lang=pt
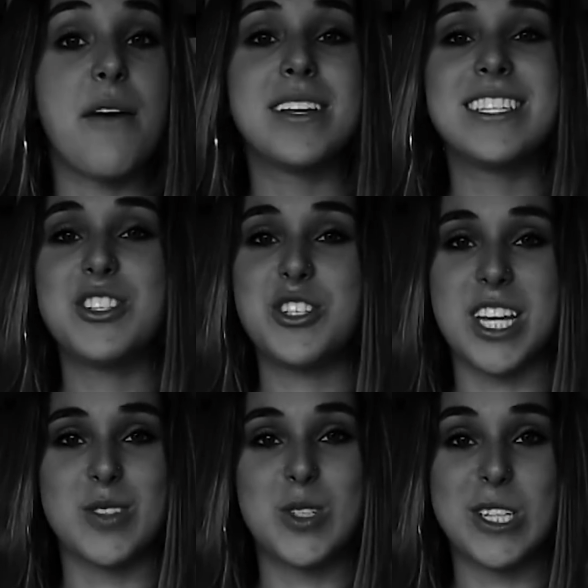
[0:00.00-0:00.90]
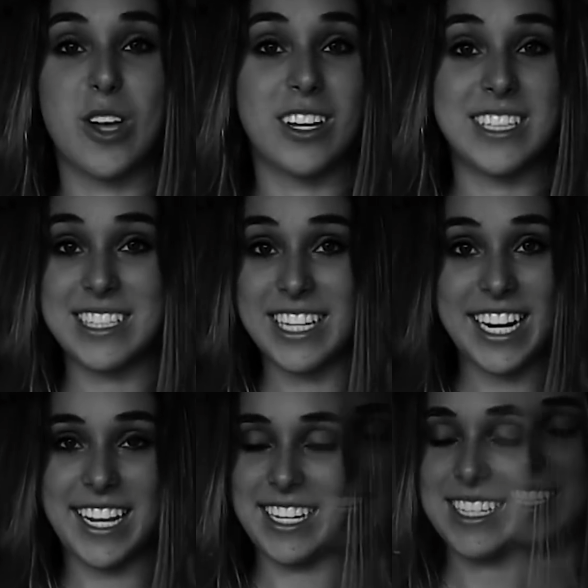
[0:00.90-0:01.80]
eu assistia os TikTok das
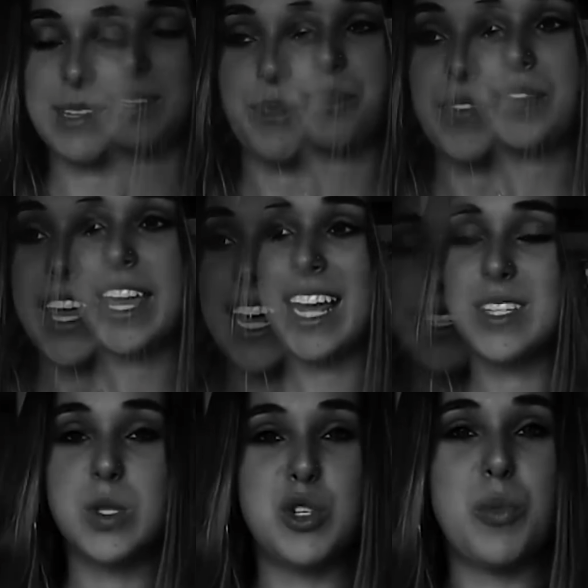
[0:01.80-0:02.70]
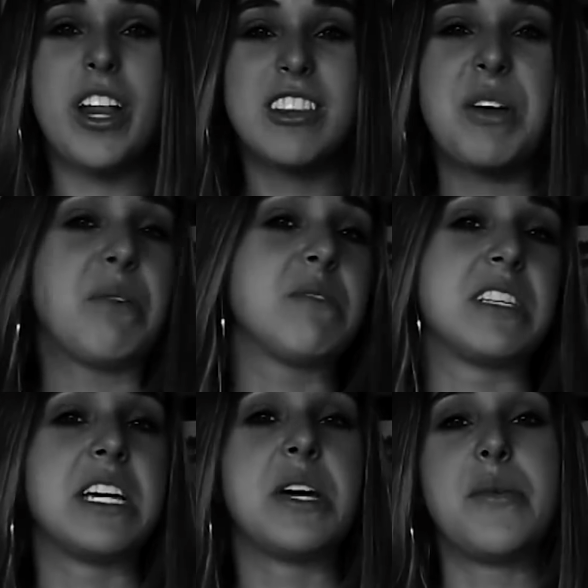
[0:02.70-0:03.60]
gringas e elas tudo de
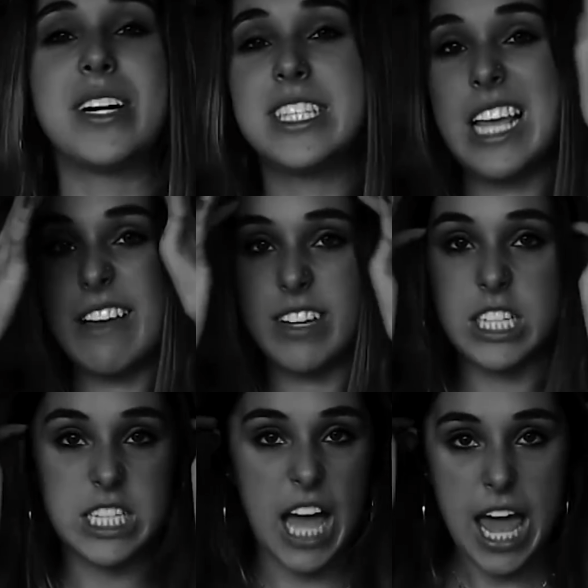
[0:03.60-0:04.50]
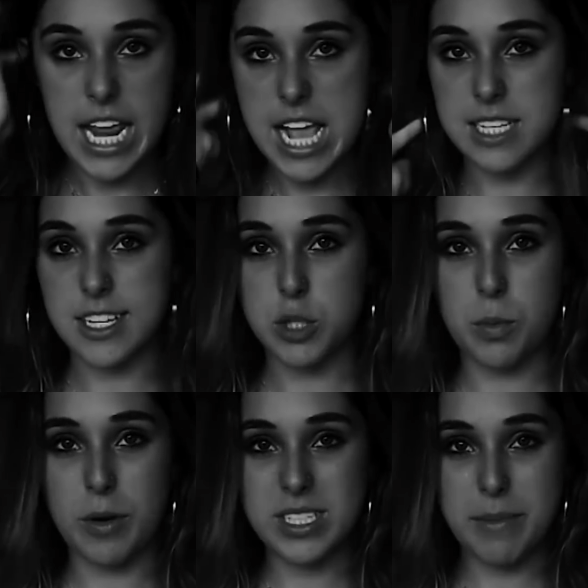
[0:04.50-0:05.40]
moletãozão, assim, fazendo as caretas, assim, tipo
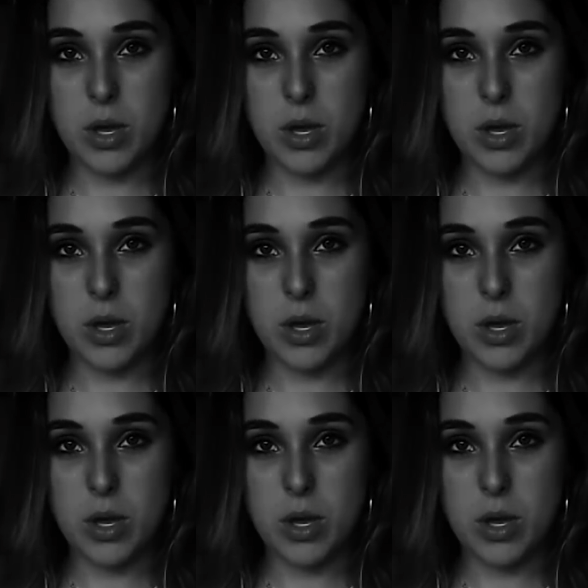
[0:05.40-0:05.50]
uma coisa